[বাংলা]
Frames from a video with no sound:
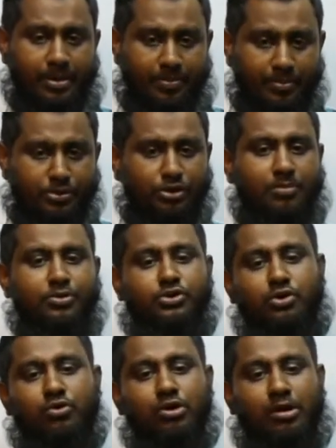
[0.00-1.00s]
বিবেচনা
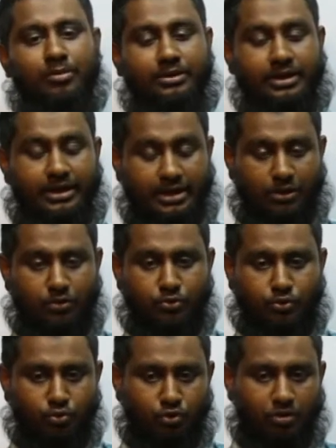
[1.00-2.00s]
বিষয়গুলো আমাদের এখানে খুব
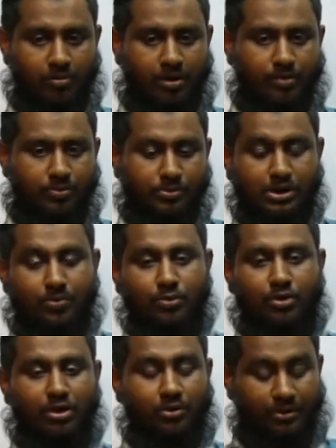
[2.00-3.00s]
সুন্দরভাবে উপস্থাপন
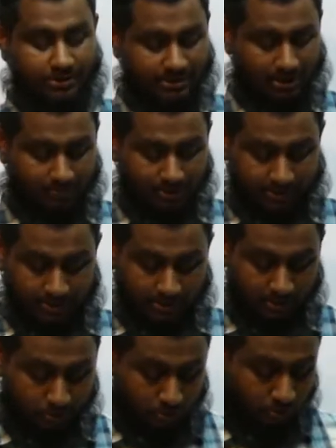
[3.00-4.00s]
করা হয়েছে আমরা
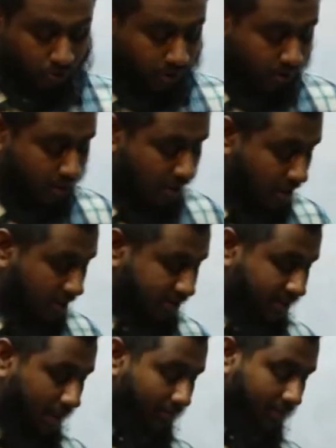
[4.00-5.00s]
একটি করে ধরি
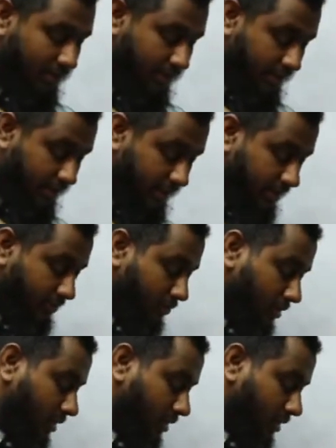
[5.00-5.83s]
যে আমাদের এখানে যে